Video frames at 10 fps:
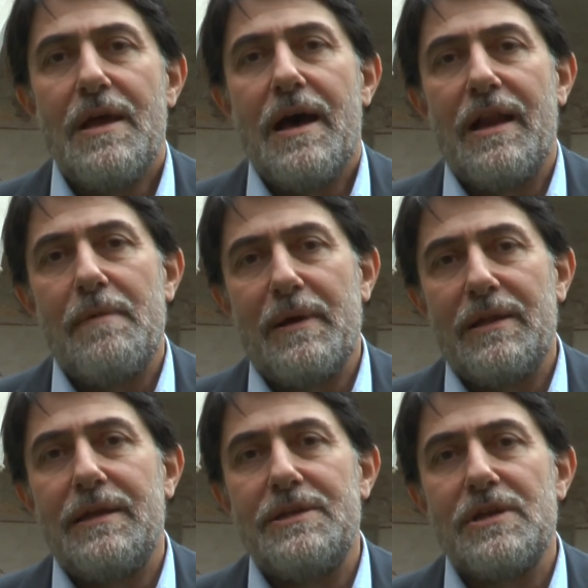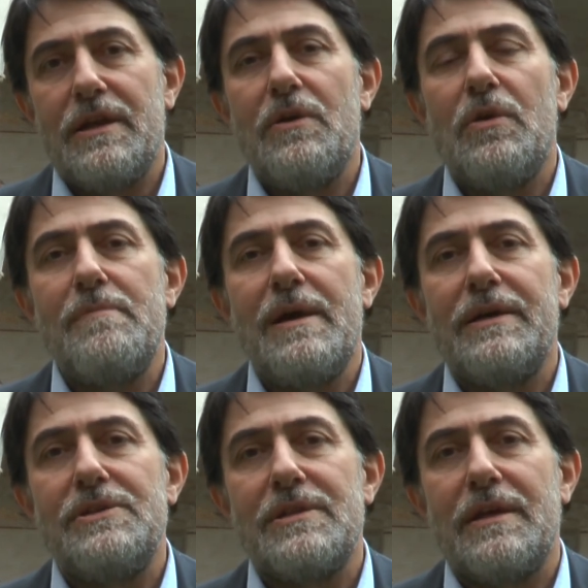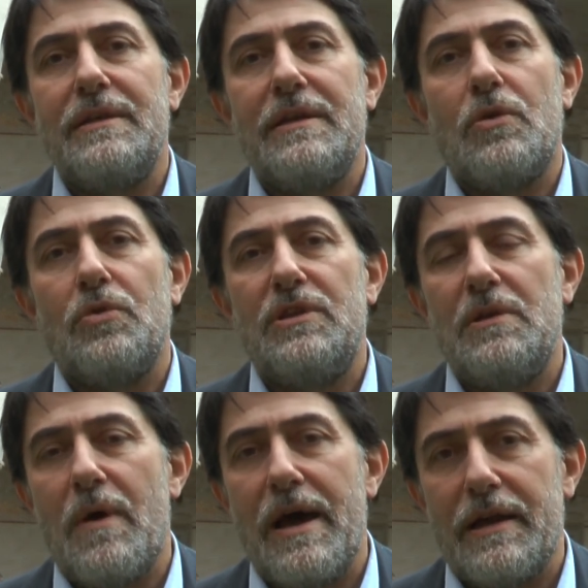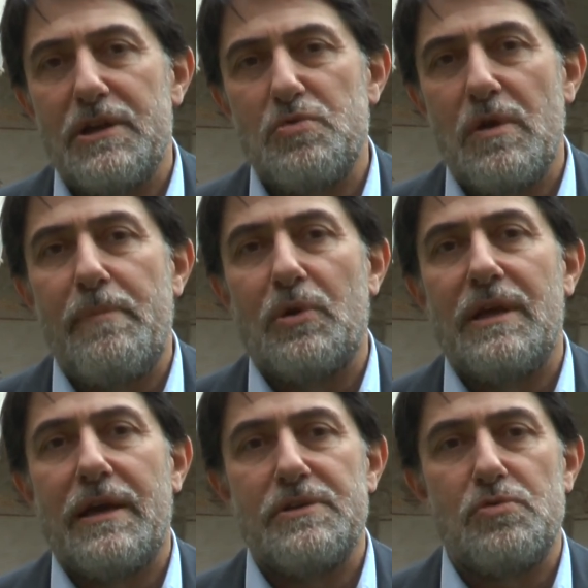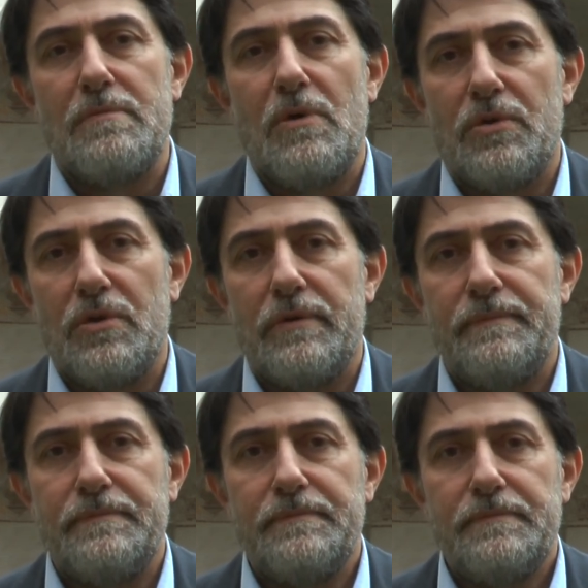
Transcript: alla pretesa neoliberista di continuare la sua ipoteca sul mondo.